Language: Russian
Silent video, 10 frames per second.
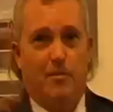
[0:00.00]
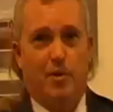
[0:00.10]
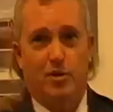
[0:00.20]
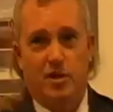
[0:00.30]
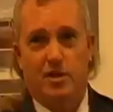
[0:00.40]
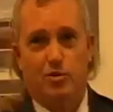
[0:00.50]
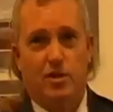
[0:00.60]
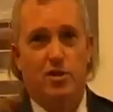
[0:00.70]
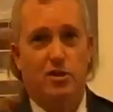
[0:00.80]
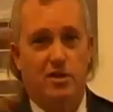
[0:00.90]
Получилось
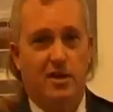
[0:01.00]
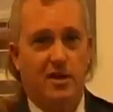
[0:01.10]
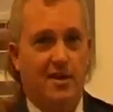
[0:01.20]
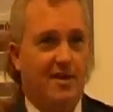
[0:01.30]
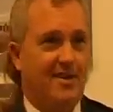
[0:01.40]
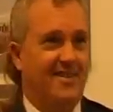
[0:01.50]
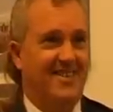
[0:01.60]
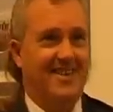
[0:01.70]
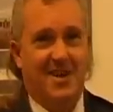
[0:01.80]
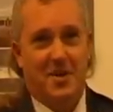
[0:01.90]
только четыре.
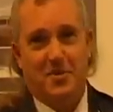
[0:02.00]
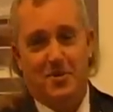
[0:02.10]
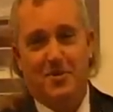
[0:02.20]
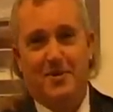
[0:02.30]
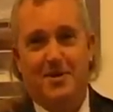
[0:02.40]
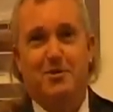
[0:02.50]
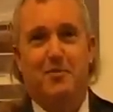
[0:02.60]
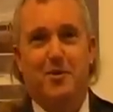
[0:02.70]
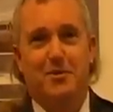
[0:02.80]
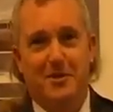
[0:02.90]
Ну, что
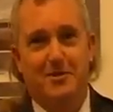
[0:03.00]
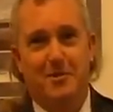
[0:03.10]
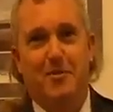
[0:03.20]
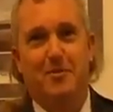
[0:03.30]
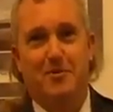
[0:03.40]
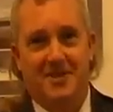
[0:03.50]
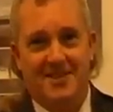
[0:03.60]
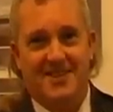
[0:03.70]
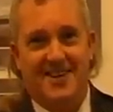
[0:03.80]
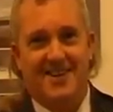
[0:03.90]
получилось, то
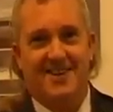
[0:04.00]
получилось, да.